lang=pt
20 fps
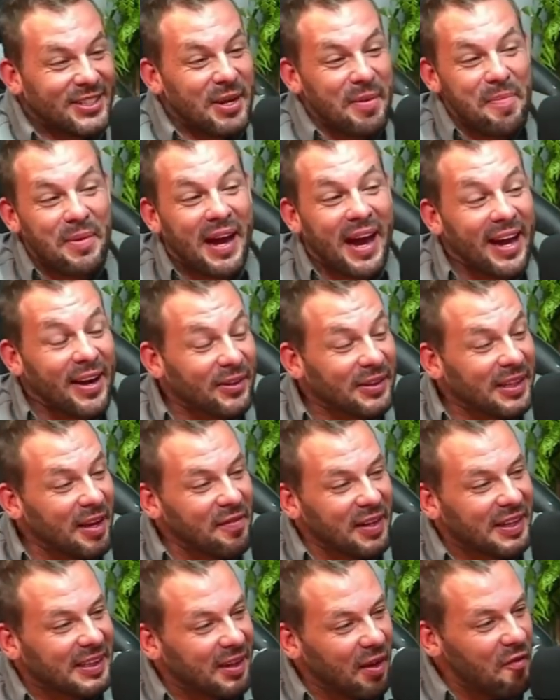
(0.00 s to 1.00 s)
cara, eu tava
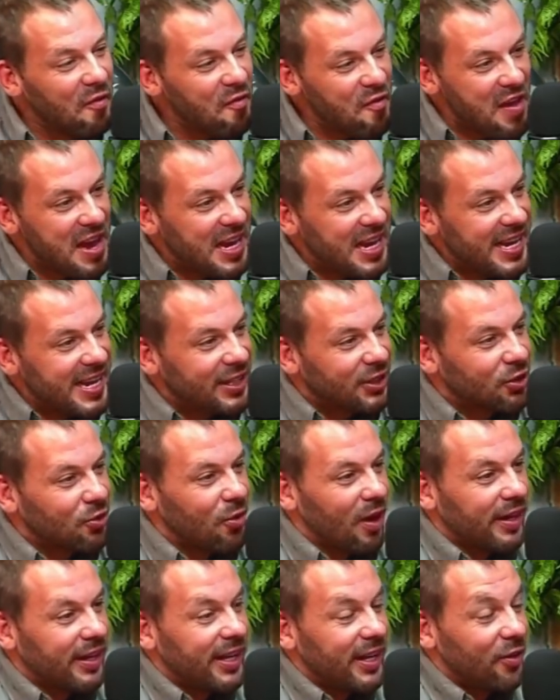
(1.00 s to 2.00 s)
tão feliz com
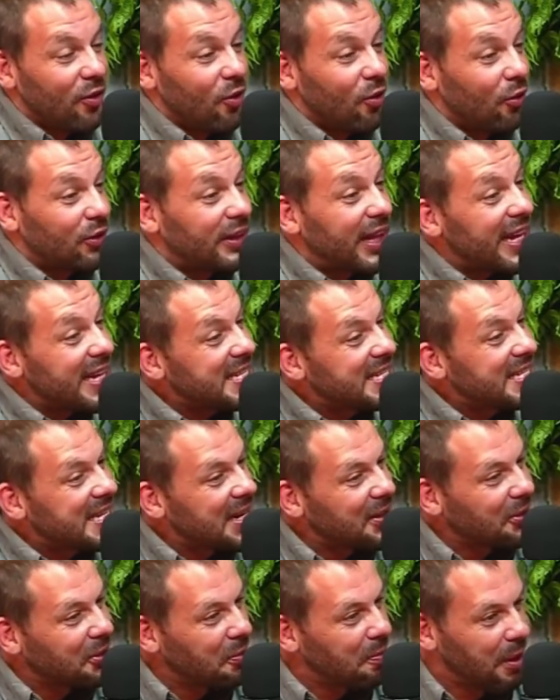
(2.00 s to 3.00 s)
aquilo, lutei
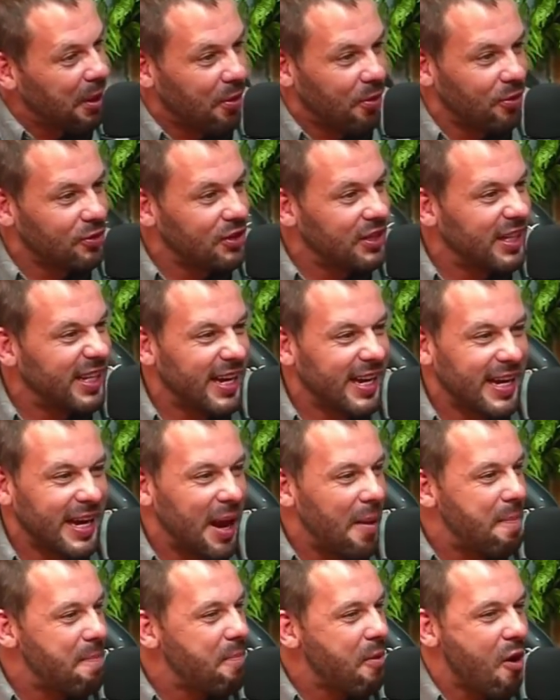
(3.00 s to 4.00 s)
tanto pra conseguir aquela
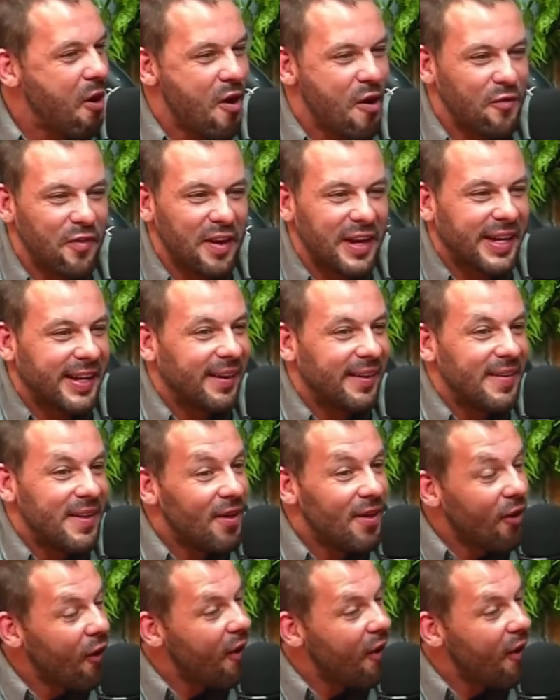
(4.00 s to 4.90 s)
porra. Falei, cara, ó, é